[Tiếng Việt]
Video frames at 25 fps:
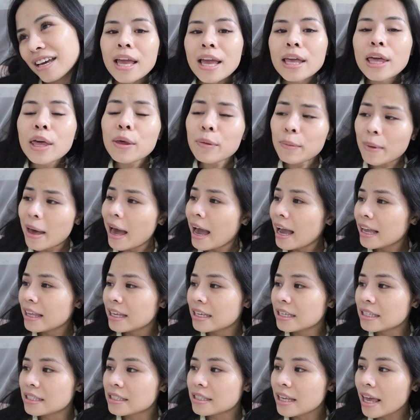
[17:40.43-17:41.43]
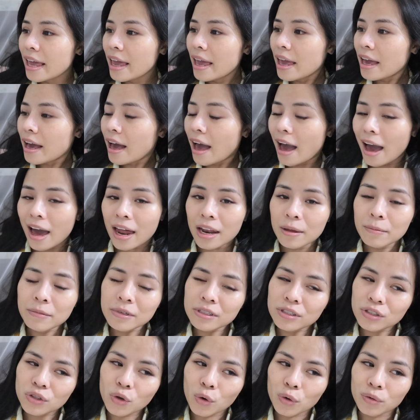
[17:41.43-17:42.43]
Ngày mai thì sẽ khá là
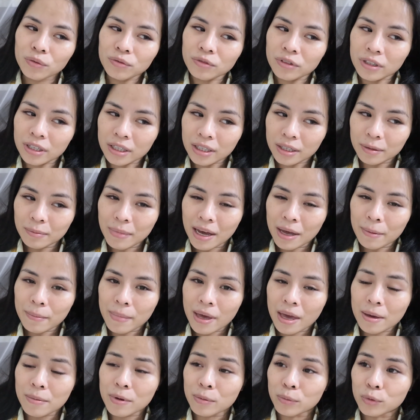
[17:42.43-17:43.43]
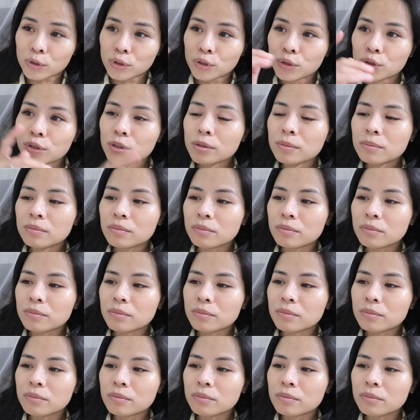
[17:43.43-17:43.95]
bận rộn với bạn bè mình một chút.